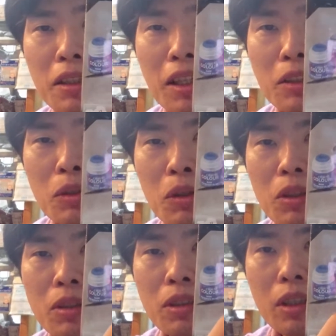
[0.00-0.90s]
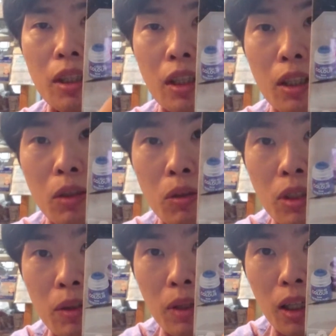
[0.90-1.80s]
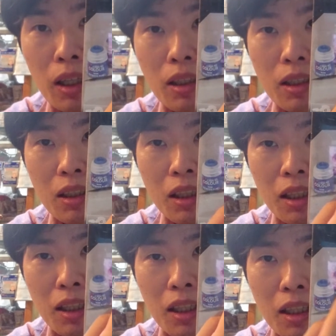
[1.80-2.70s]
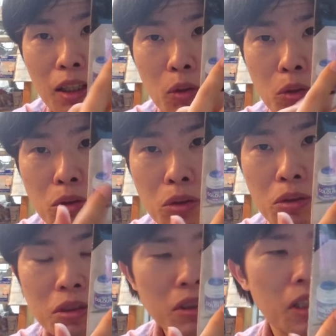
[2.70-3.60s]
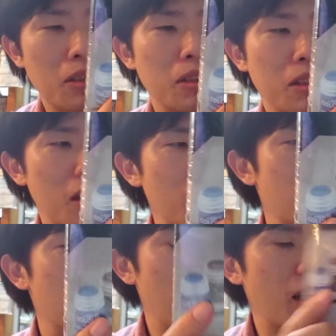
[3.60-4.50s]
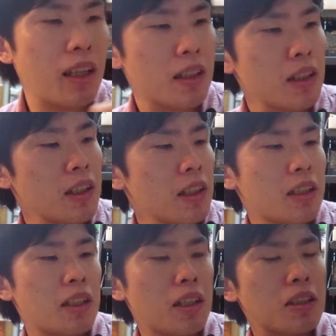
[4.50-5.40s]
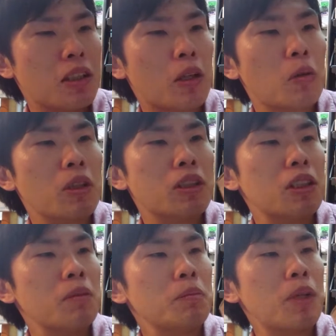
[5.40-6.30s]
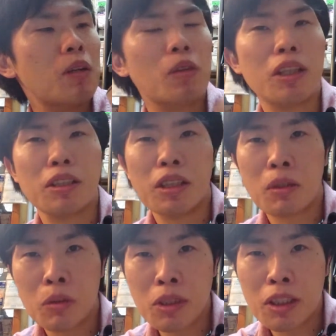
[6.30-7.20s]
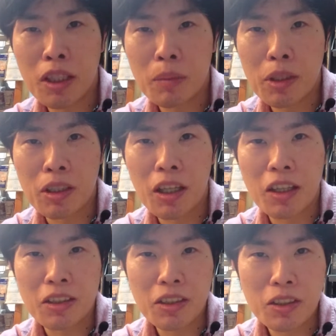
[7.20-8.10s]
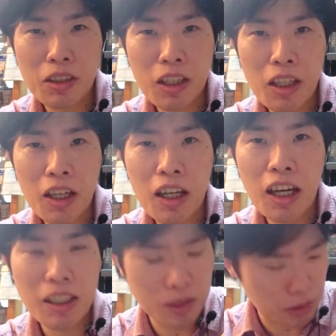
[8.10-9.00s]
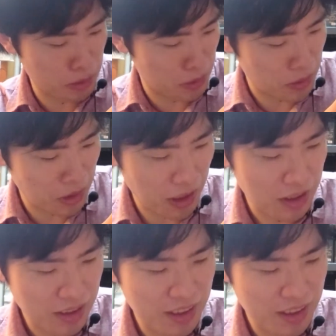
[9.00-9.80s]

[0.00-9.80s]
体と、これはカラーが5色ですね。はい。で、なぜかこの新版はですね、5300円。なんか値段が上がってるんですよね。